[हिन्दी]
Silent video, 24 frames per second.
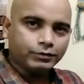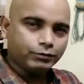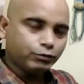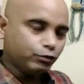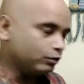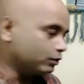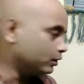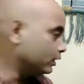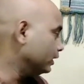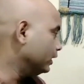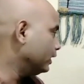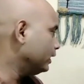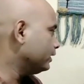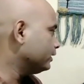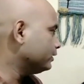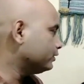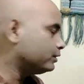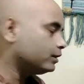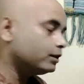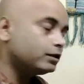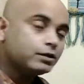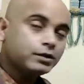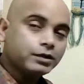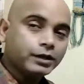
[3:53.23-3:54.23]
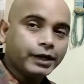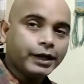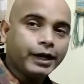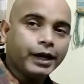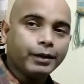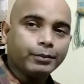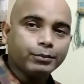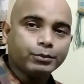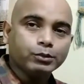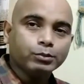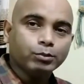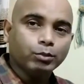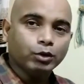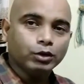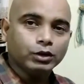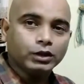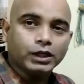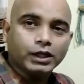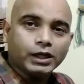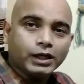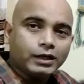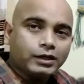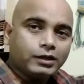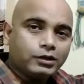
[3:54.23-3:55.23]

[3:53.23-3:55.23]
से वो किया है इसे सिनेप्स बोलते हैं